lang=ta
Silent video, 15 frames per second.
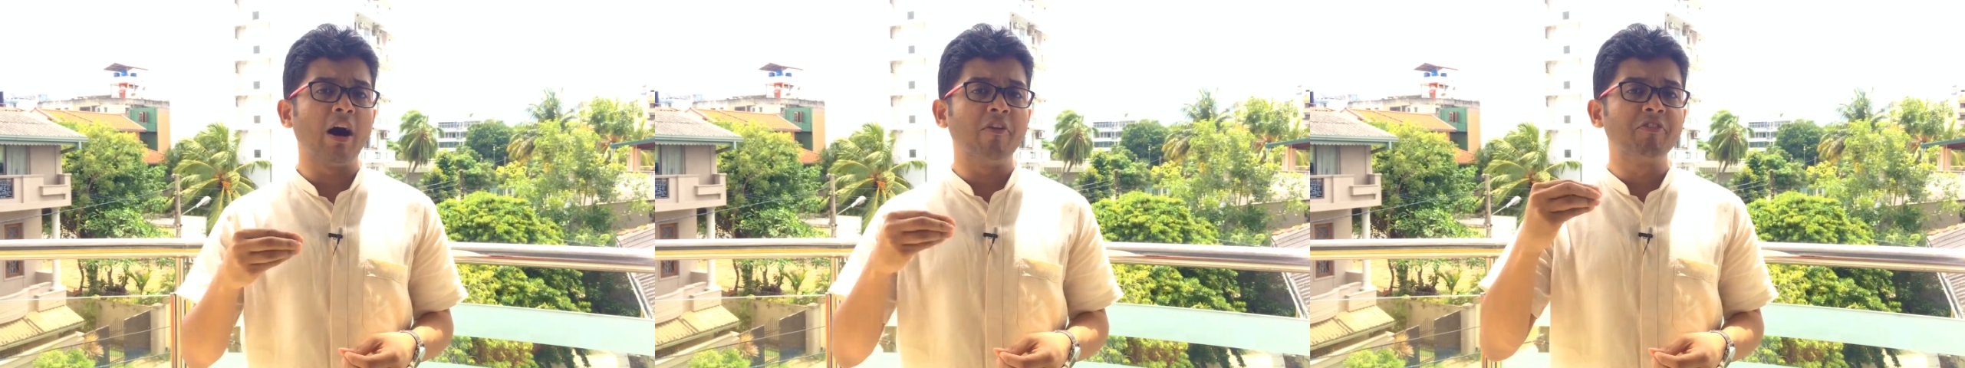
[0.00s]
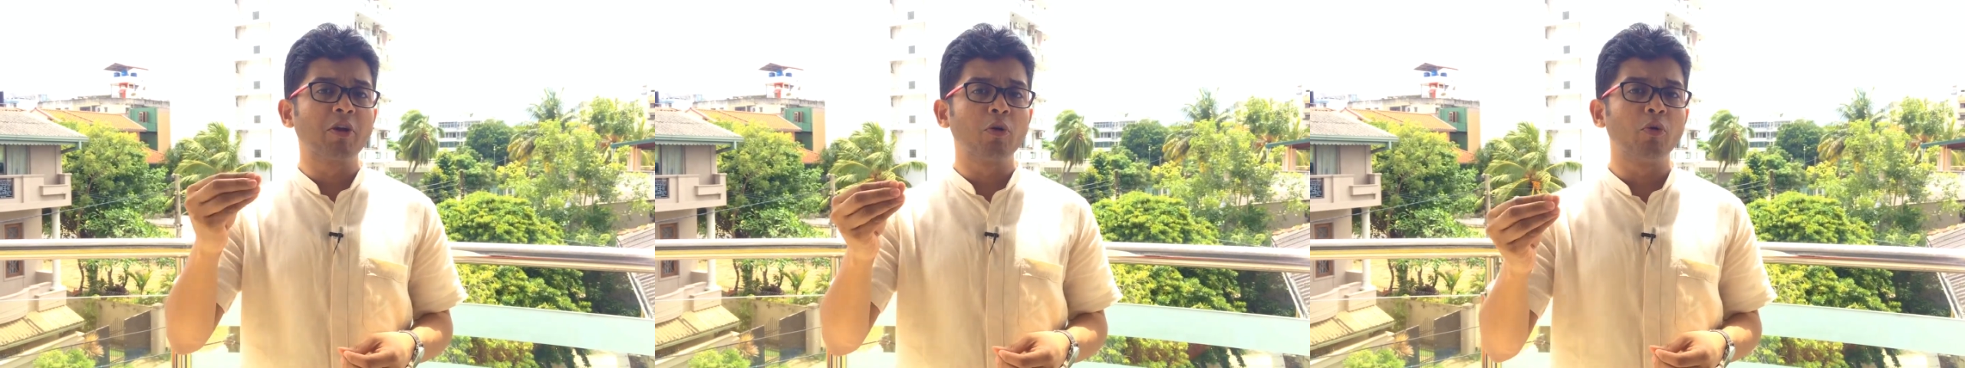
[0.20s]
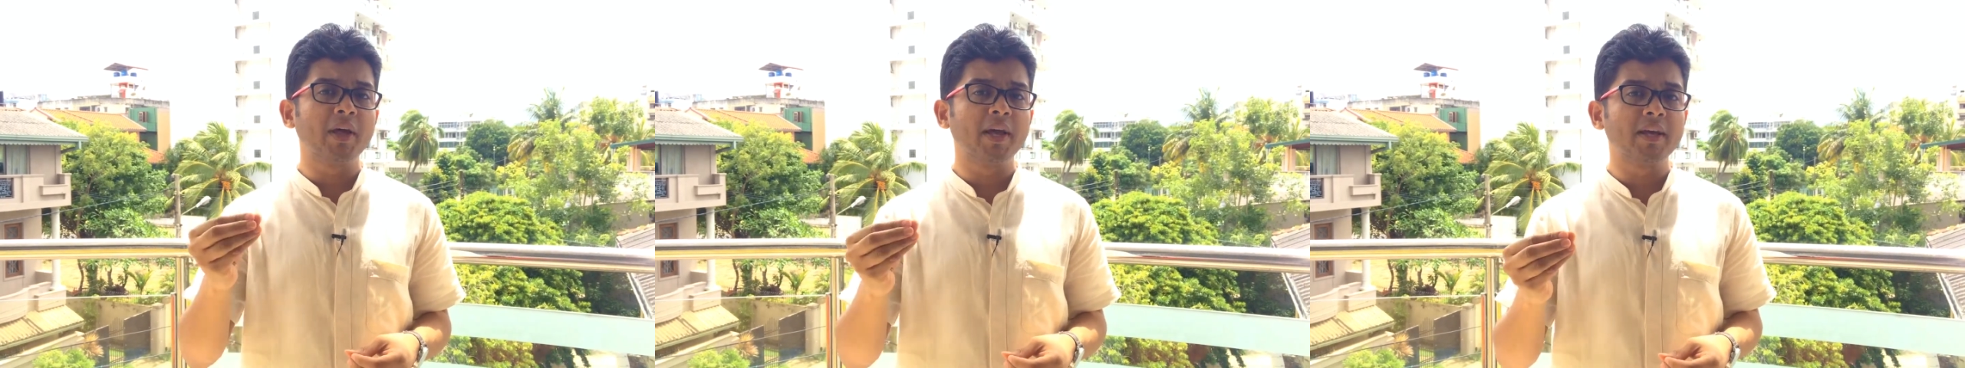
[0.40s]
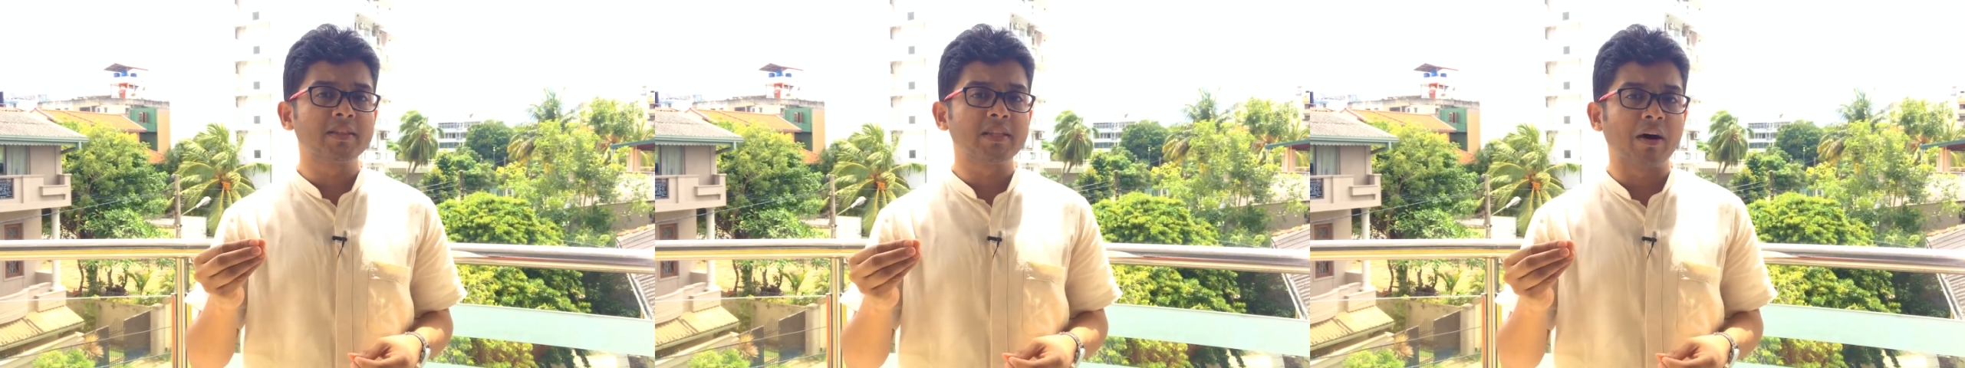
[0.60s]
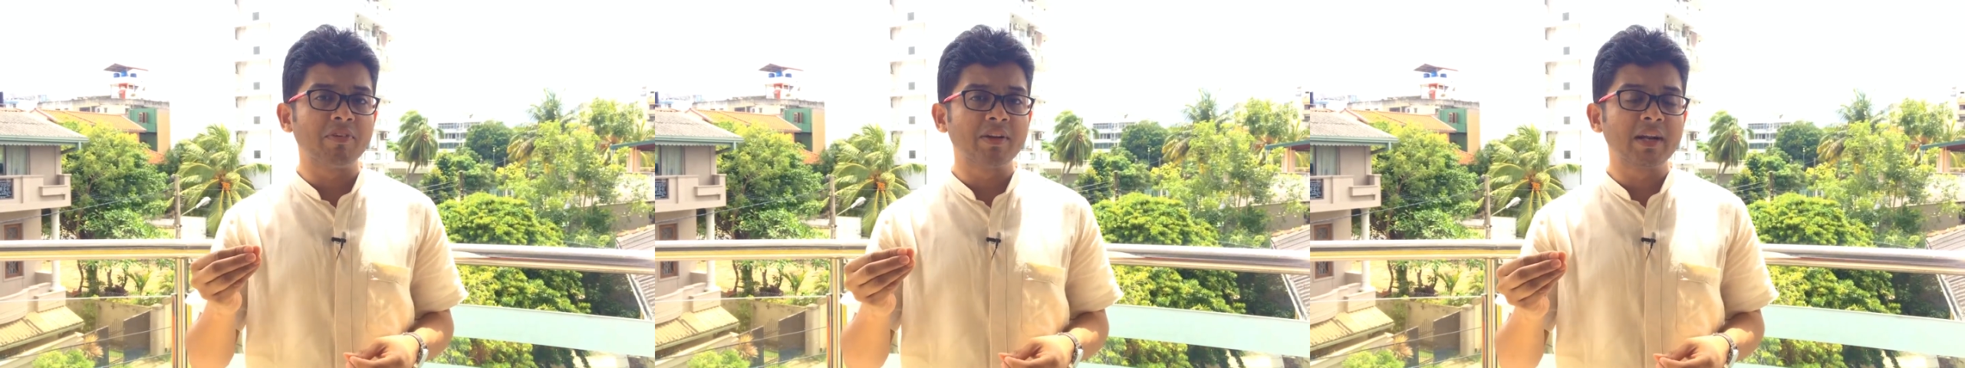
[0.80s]
அவர்களுடைய
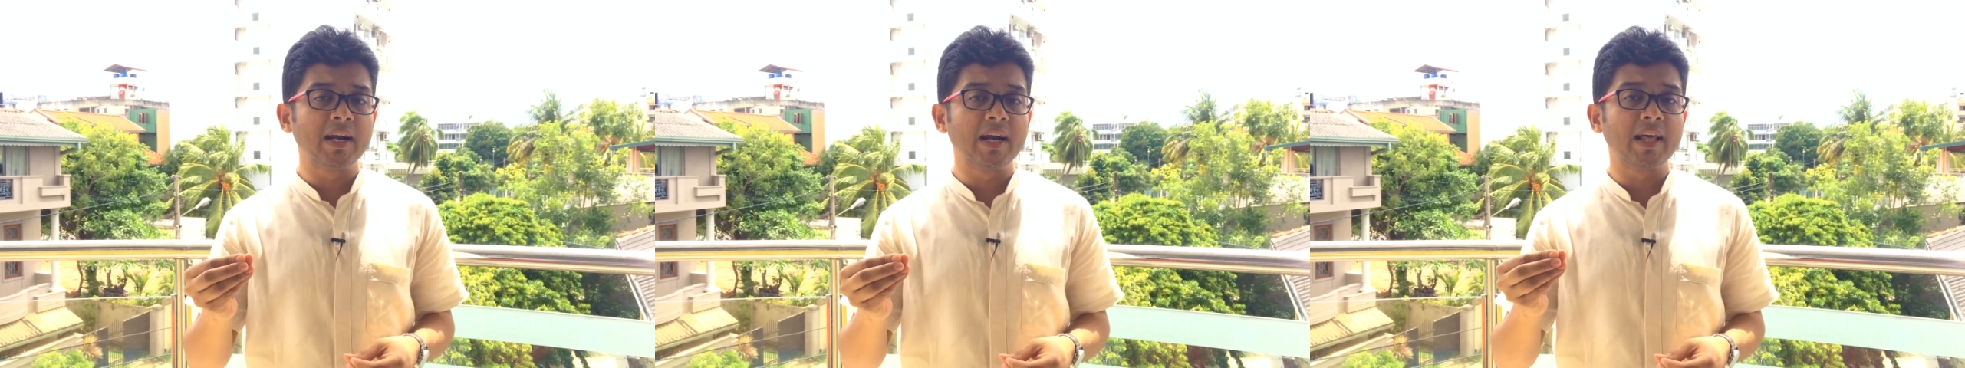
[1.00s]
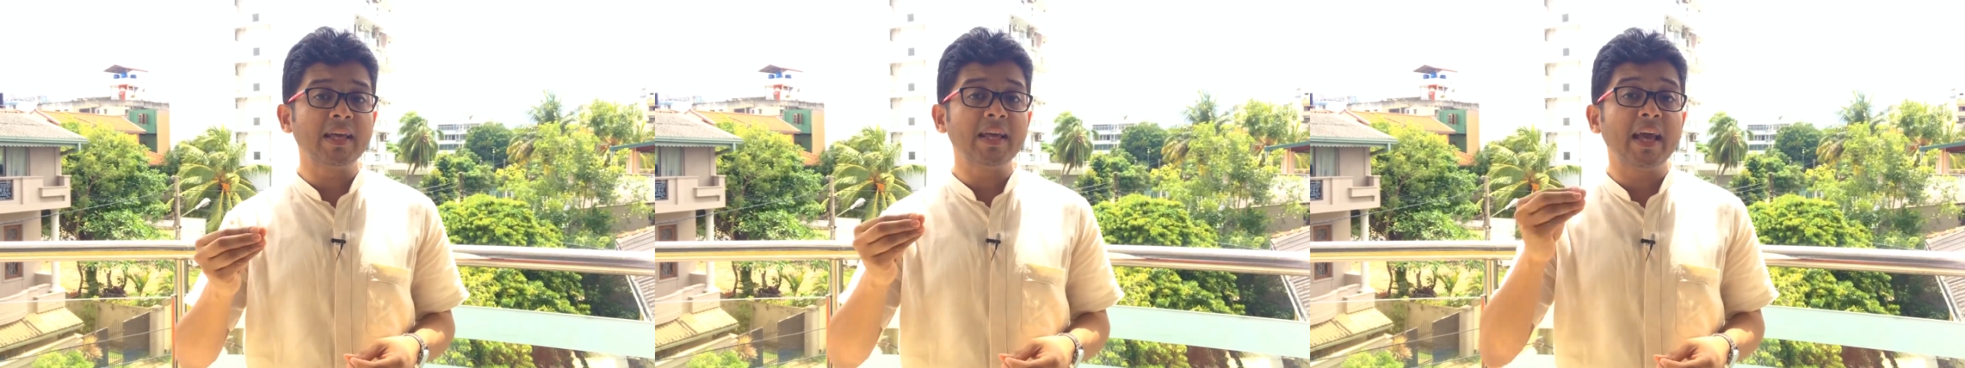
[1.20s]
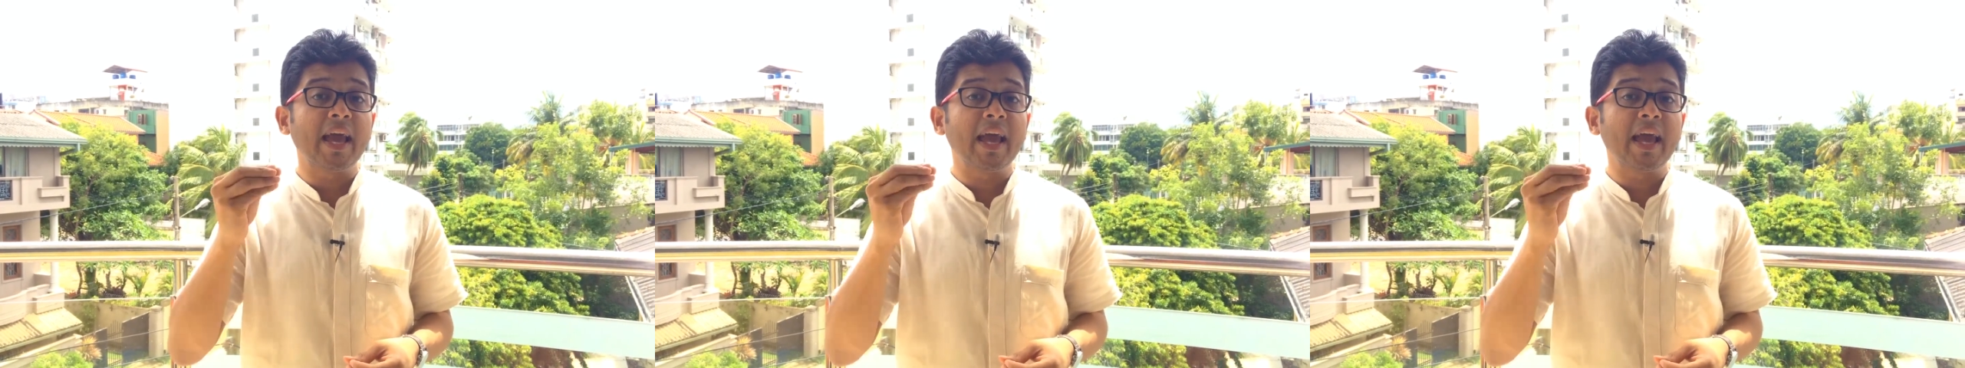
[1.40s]
தவறுகளை